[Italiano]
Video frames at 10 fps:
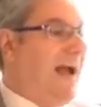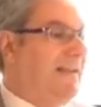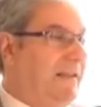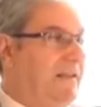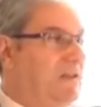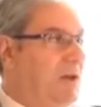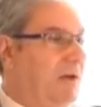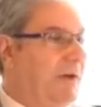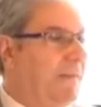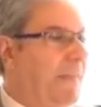
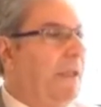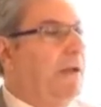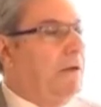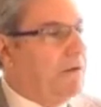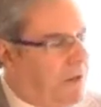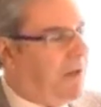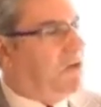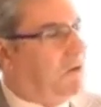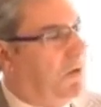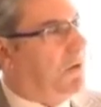Attenzione, sì che
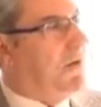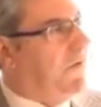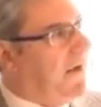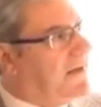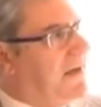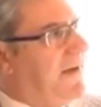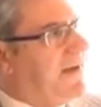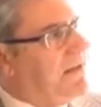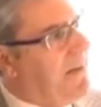ci vogliono dei finanziamenti,